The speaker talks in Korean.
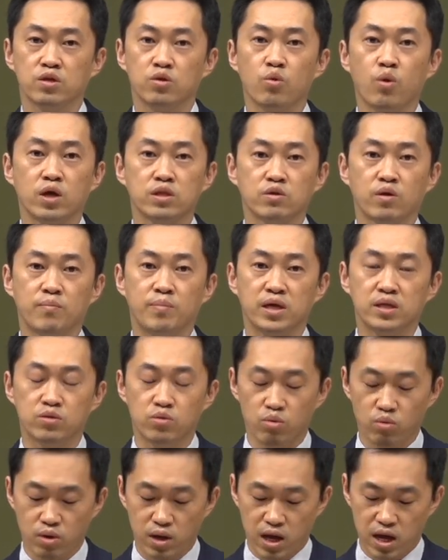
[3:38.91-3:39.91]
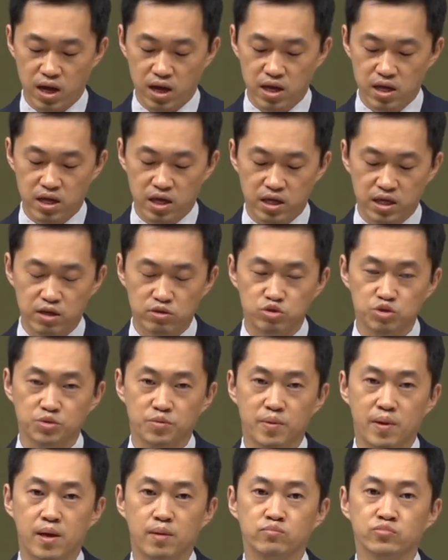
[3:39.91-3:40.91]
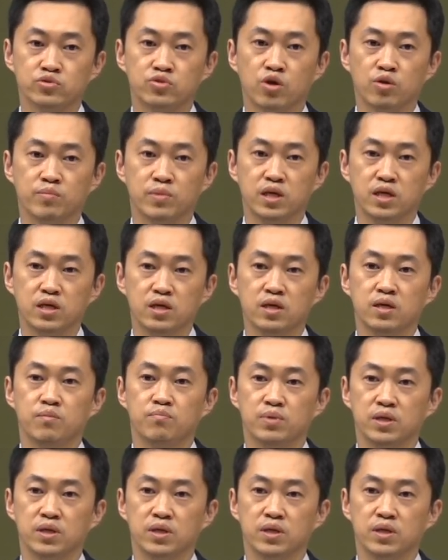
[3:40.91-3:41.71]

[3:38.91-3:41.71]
요한과 베드로가 예수님의 무덤이